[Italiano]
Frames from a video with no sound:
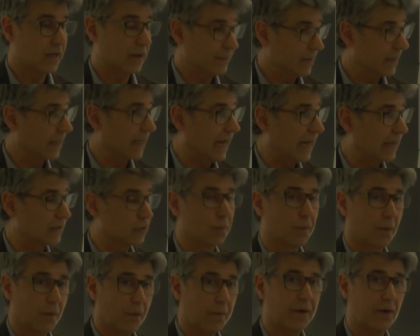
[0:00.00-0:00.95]
dal mercato
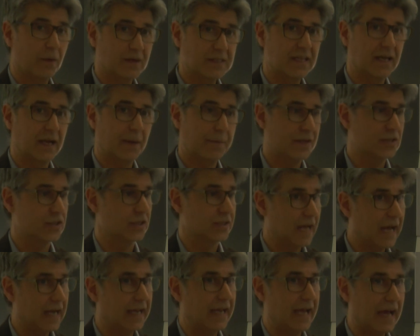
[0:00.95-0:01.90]
proprio per questa
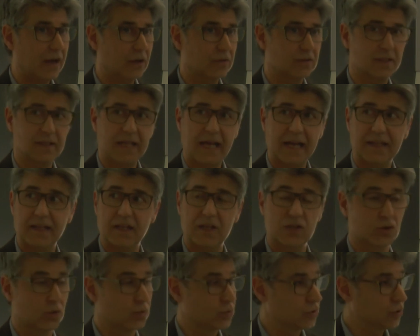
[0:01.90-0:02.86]
capacità che hanno di dare delle
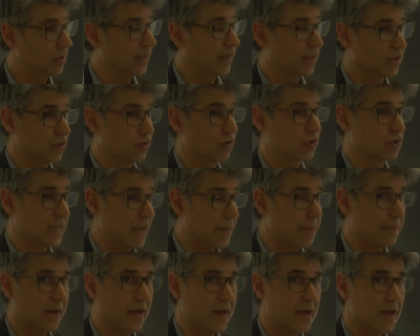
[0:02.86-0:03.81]
soluzioni che sono
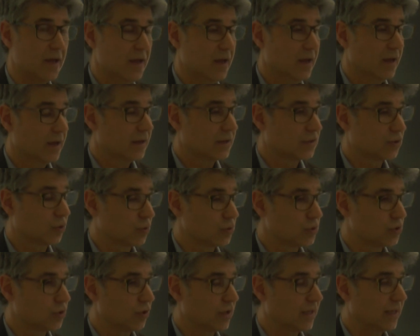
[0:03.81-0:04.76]
sempre eh,
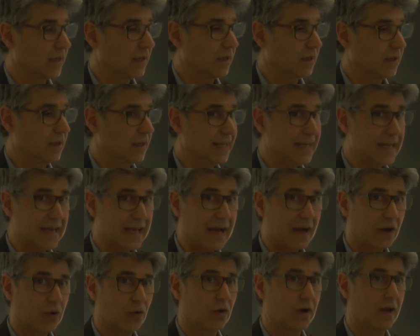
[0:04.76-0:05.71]
soluzioni in
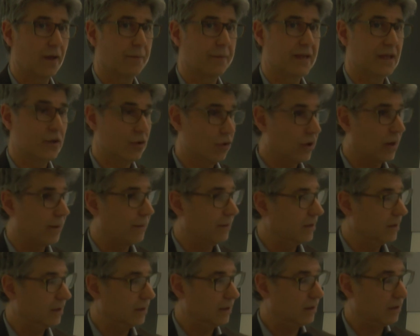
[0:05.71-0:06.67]
linea con la migliore
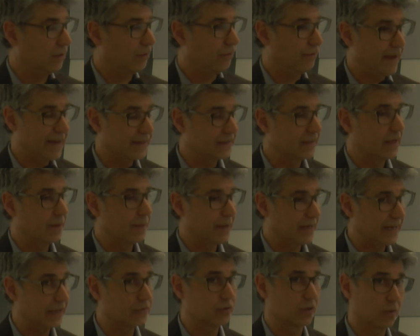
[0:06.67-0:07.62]
eh, offerta del
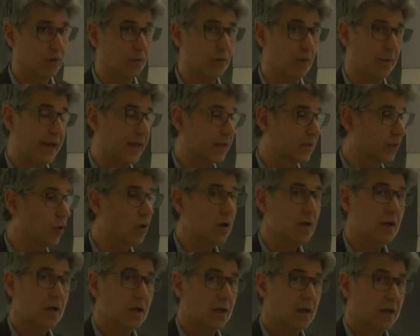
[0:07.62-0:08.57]
mercato di quel momento,
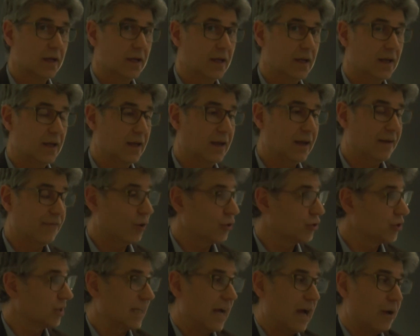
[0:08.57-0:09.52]
il, la
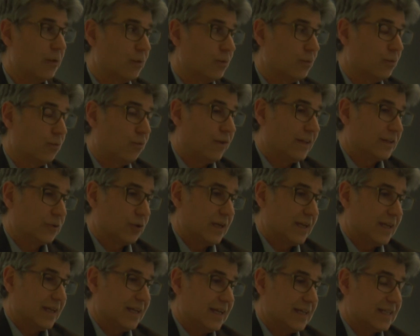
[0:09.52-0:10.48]
velocità è un
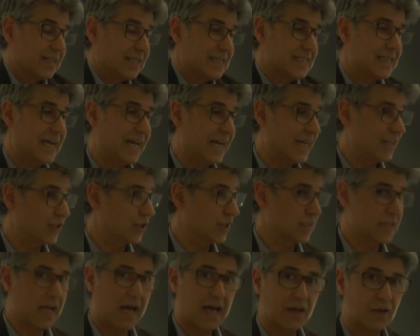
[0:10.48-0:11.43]
fattore essenziale e
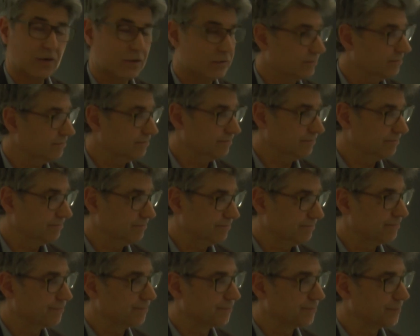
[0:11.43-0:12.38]
necessario.
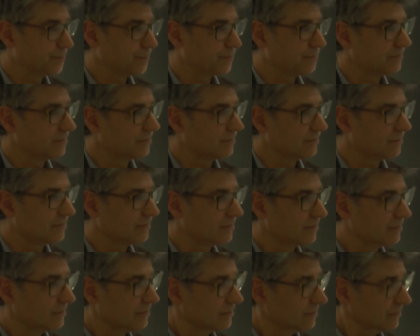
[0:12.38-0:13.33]
Bene.
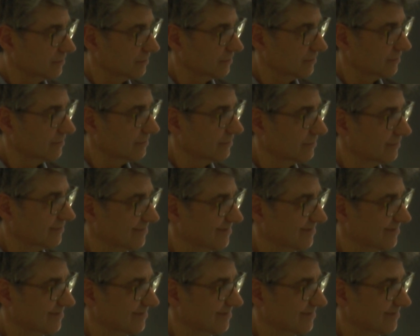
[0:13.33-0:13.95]
Eh, che